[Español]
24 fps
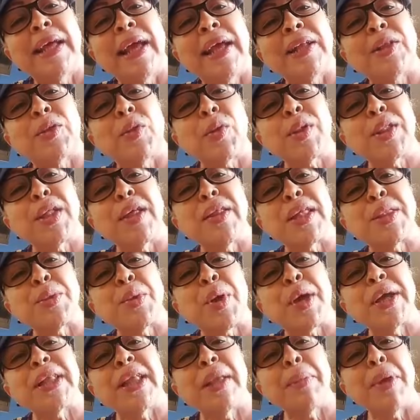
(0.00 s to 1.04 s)
Entonces, de
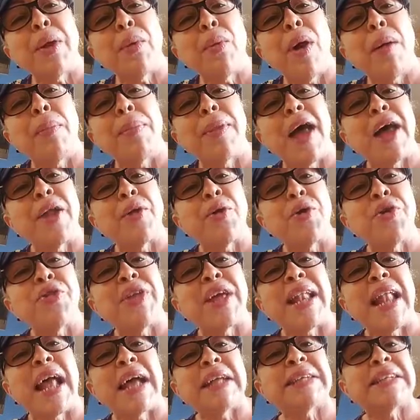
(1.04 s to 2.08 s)
eso que te vengo a hablar hoy,
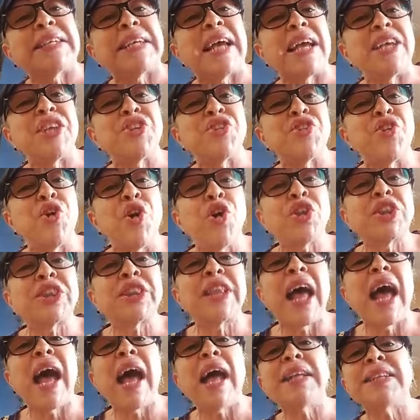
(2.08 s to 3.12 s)
de la
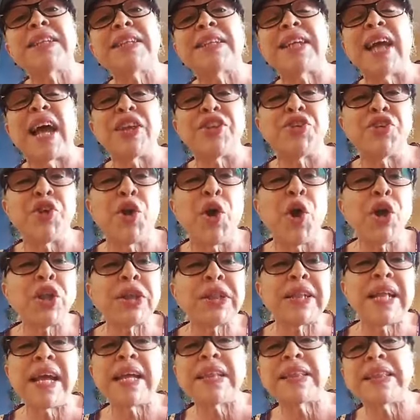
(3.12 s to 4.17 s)
chayota,
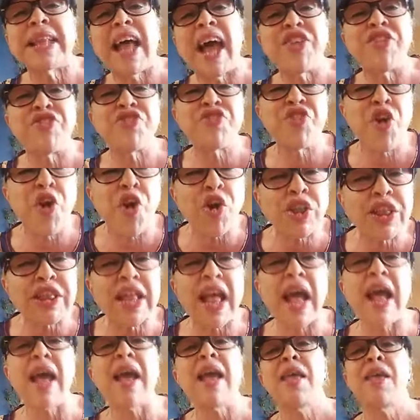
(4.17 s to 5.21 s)
chayote,
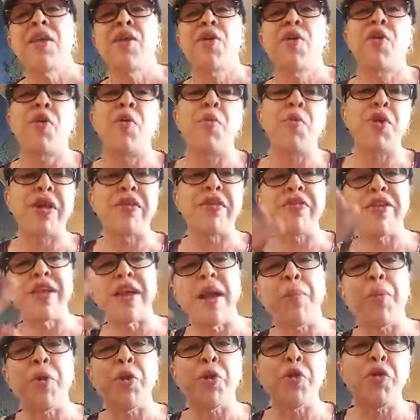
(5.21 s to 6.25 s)
Tayota, como le
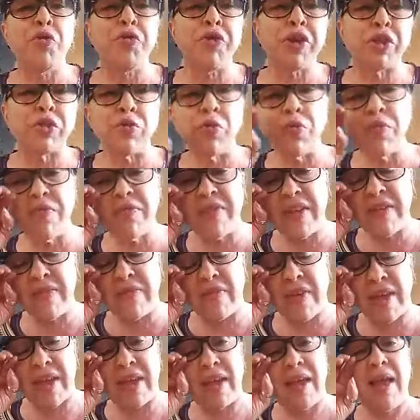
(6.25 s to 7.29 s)
digan por donde tú
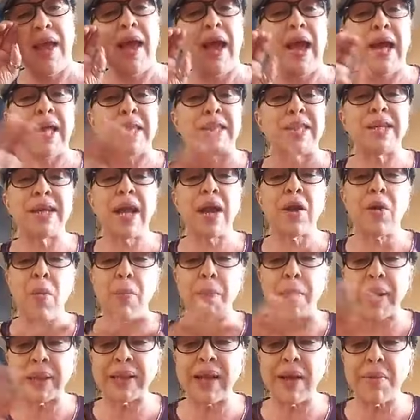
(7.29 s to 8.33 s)
vives. Así que
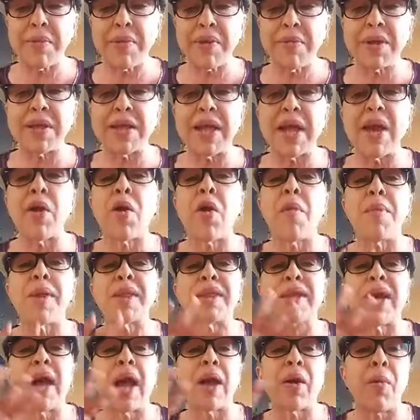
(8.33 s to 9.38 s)
compartan mi video,
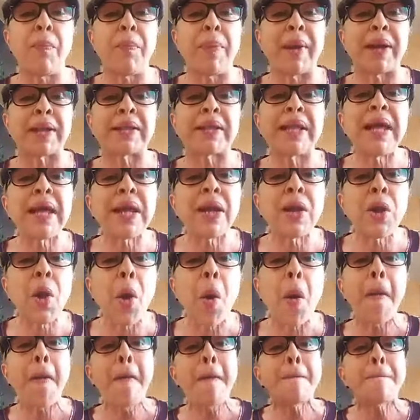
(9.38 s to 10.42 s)
comiencen a
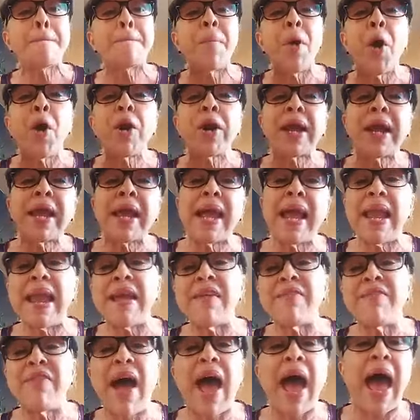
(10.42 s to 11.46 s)
compartirlo porque
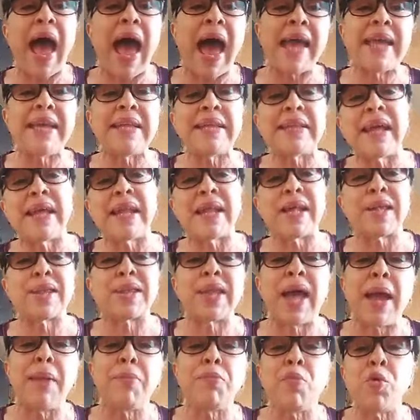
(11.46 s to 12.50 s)
le va a
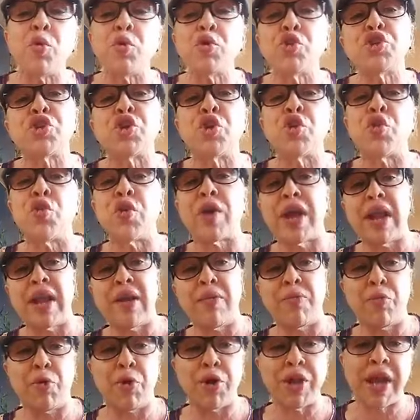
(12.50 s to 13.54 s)
interesar mucho lo que
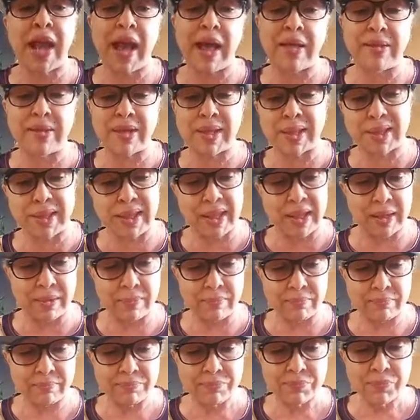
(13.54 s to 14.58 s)
le voy a decir.
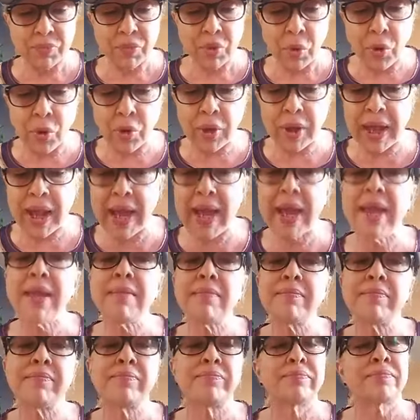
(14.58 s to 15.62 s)
¿Ok?
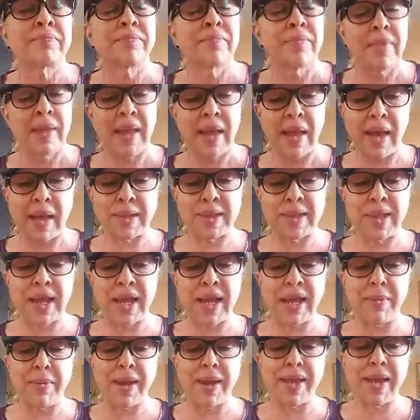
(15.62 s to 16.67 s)

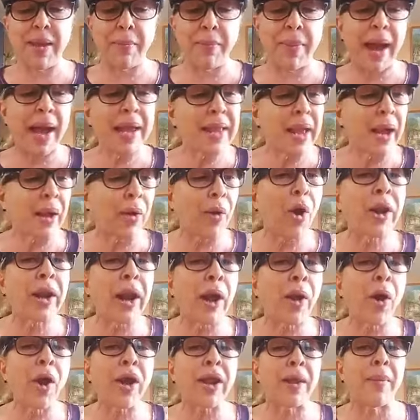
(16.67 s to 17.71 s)
Así que vaya, vaya,
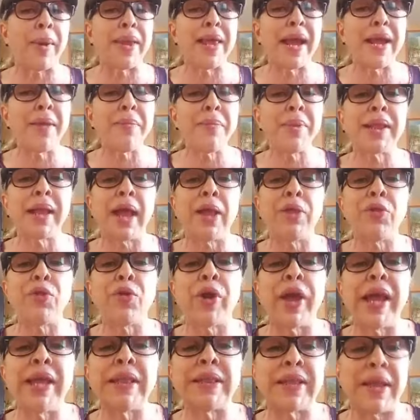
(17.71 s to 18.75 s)
corra, corra, vayan
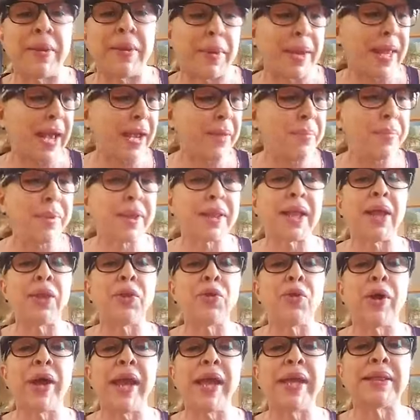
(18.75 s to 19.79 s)
invitando gente, vayan
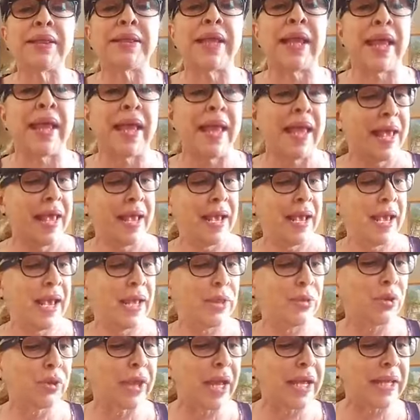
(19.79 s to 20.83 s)
invitando gente. Que
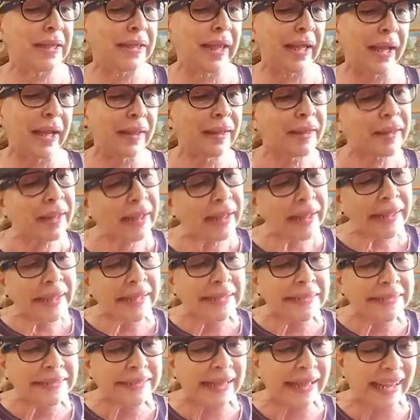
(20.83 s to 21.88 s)
esto está
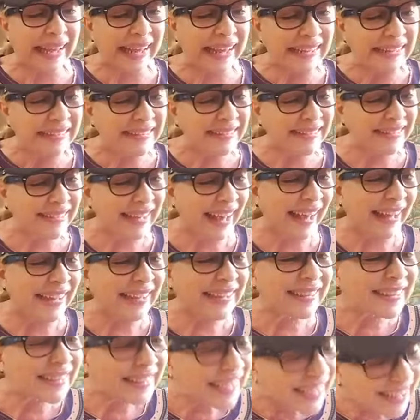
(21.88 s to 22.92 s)

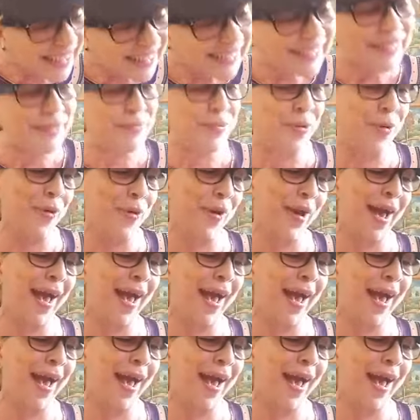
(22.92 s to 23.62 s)
interesantísimo.